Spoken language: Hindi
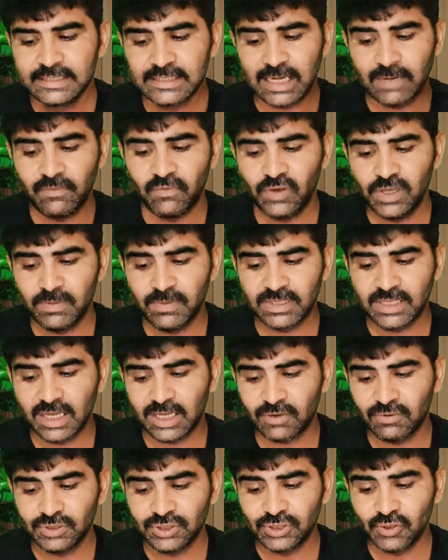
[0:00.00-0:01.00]
सिर्फ वही
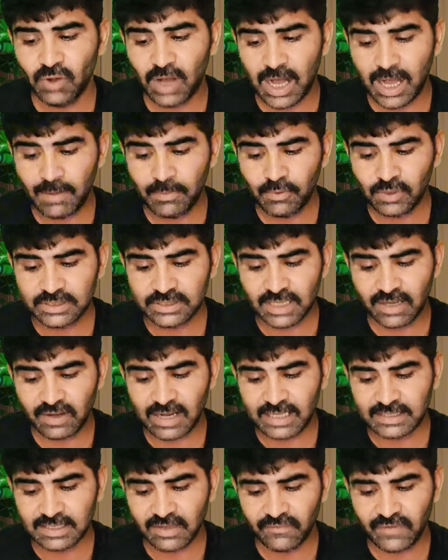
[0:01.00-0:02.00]
बता रहा हूँ जो आपको अच्छा
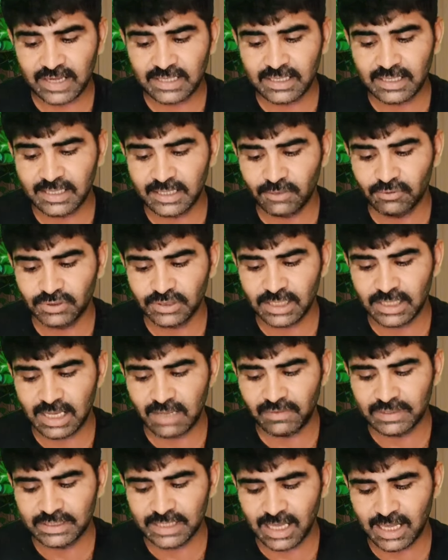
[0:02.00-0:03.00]
खासा फायदा देंगे उसके अलावा